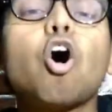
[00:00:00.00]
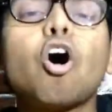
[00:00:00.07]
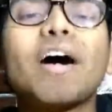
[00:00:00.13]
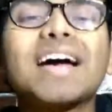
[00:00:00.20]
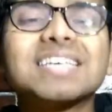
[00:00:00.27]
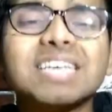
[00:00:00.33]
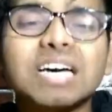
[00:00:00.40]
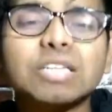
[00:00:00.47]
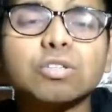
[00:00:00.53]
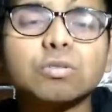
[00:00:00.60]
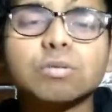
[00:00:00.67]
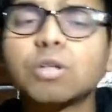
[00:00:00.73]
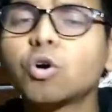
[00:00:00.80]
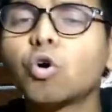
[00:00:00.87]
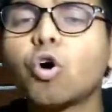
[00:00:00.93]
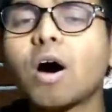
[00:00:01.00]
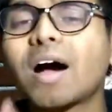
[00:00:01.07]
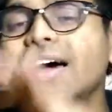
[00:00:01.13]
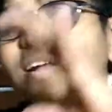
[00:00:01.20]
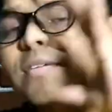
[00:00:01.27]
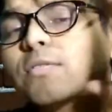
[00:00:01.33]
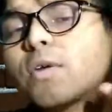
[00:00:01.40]
और गैस अगर देखो
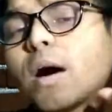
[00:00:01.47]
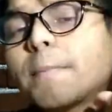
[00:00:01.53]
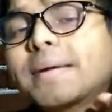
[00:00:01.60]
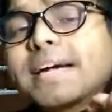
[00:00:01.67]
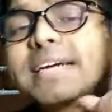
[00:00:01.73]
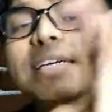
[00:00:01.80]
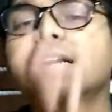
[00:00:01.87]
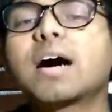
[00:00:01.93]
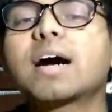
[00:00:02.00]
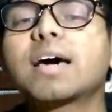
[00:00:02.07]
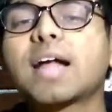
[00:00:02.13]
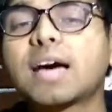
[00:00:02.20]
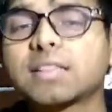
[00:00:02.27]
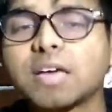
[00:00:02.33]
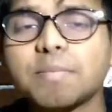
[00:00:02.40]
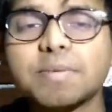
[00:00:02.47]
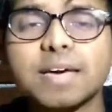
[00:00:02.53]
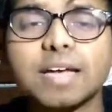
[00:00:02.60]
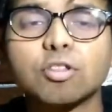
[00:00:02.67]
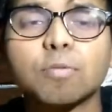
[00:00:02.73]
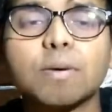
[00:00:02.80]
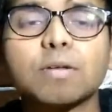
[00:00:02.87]
अगर अपडेट अगर आता भी
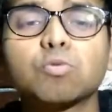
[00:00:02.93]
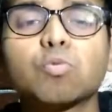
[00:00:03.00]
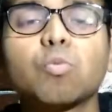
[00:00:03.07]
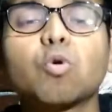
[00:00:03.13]
है तो मैं